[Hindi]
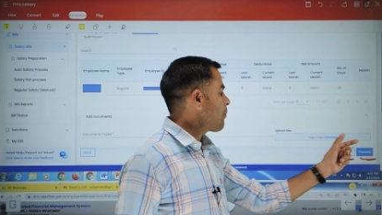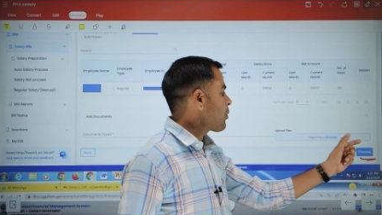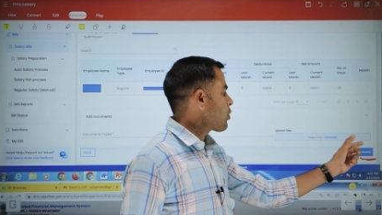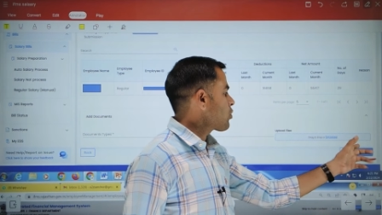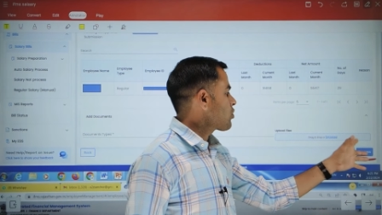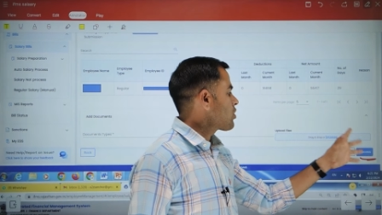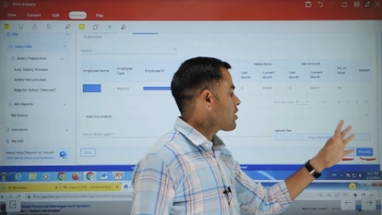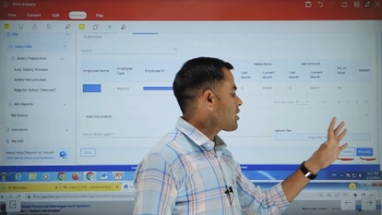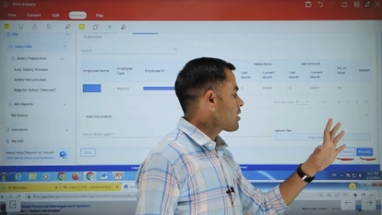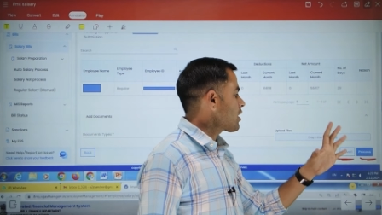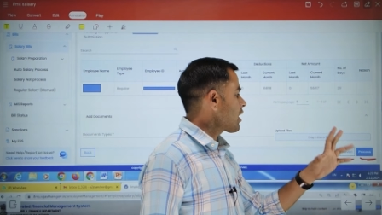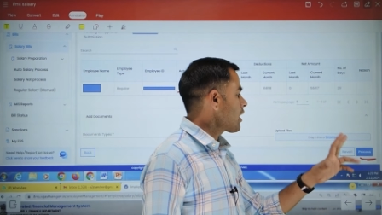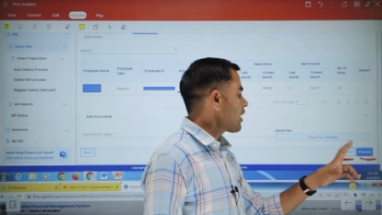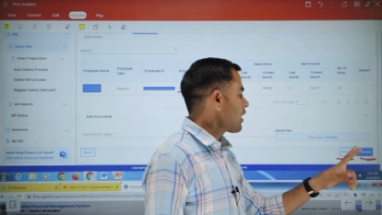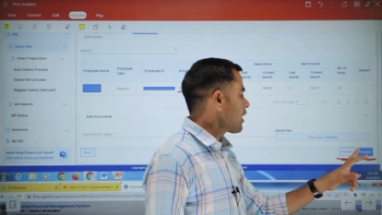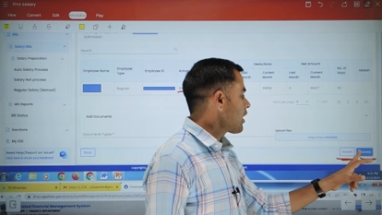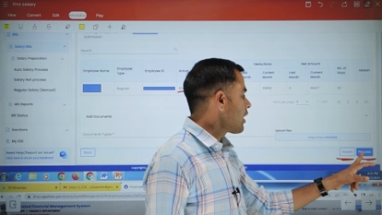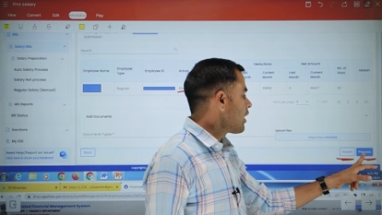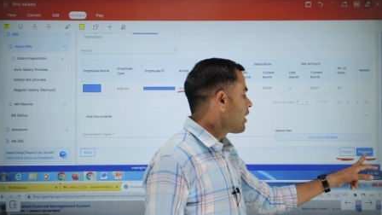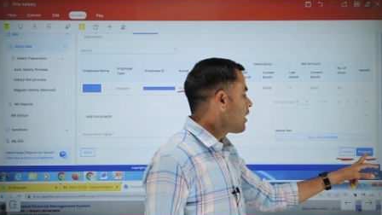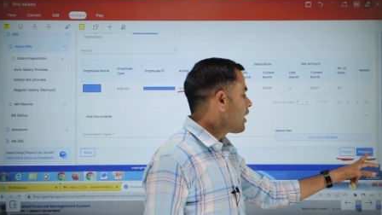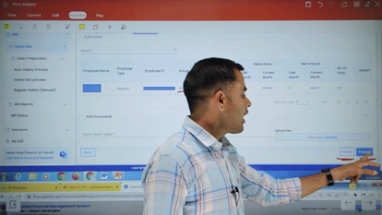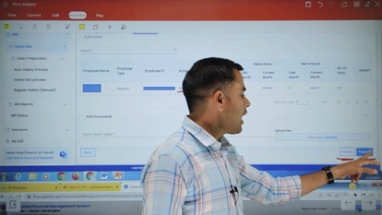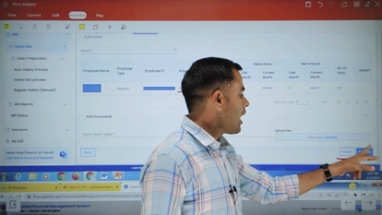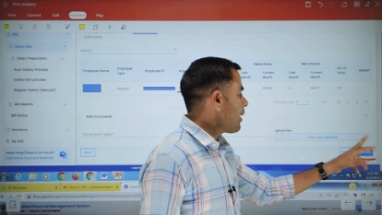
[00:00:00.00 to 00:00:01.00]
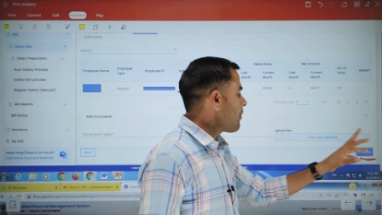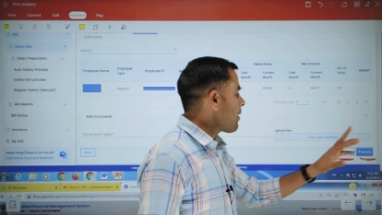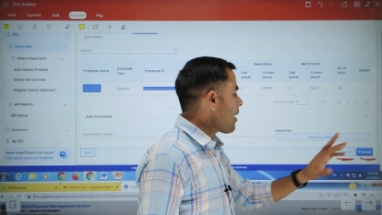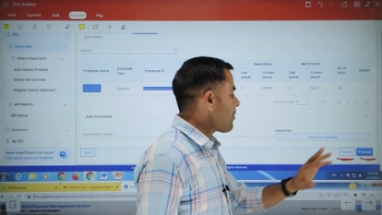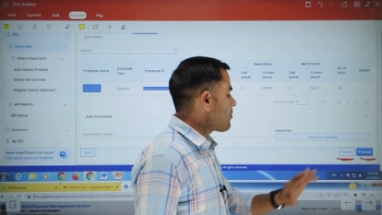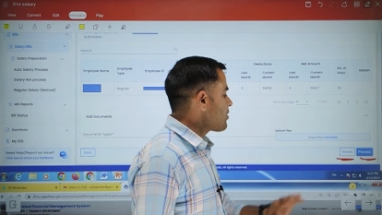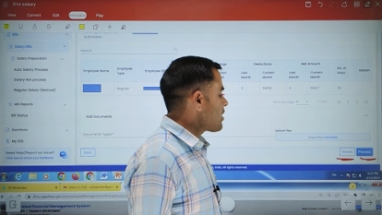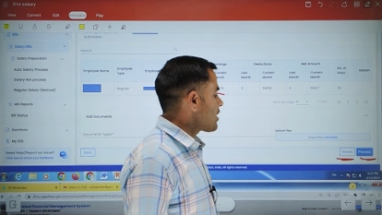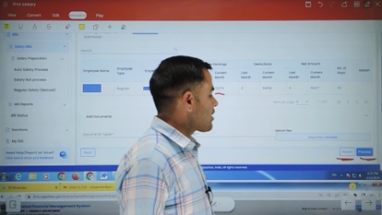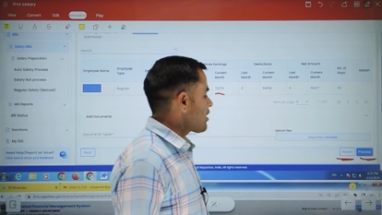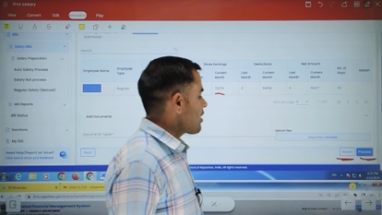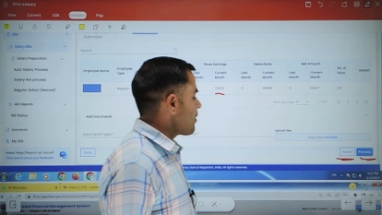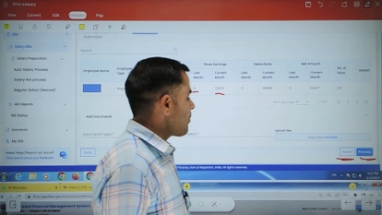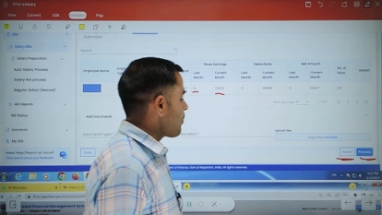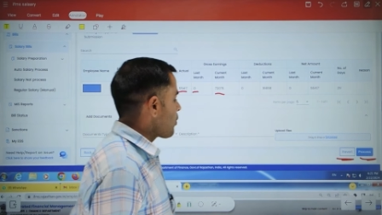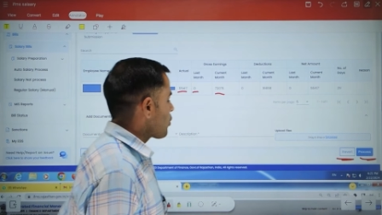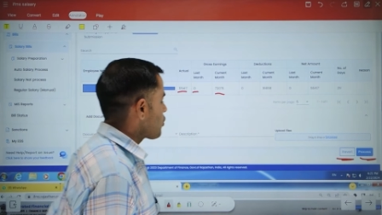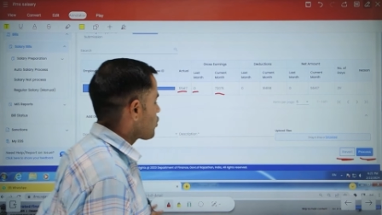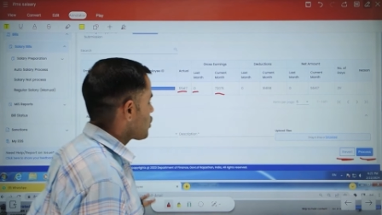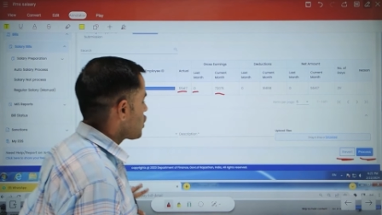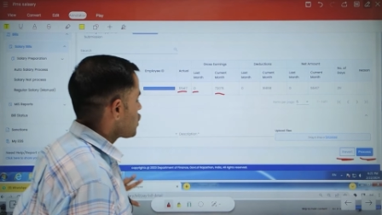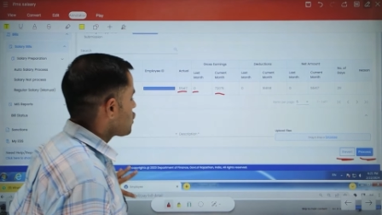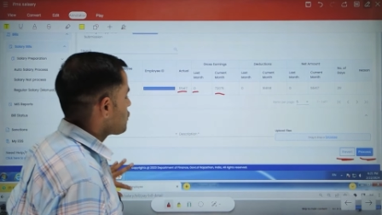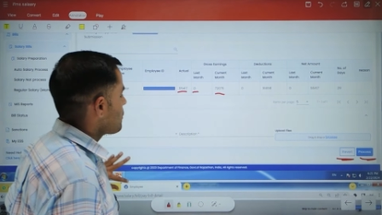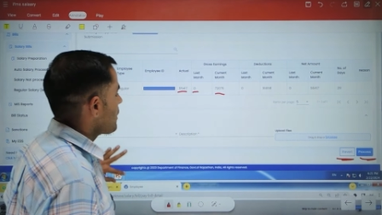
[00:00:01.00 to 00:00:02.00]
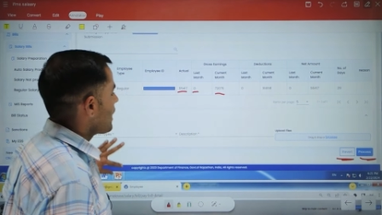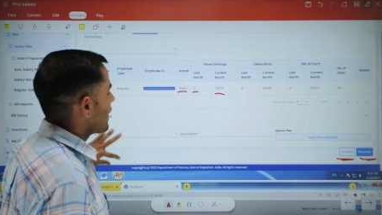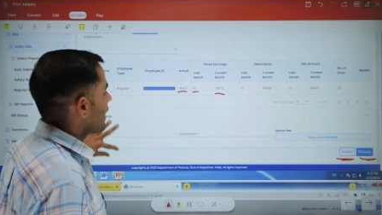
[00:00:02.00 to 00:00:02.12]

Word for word: प्रोसेस करिए अब आप जैसे प्रोसेस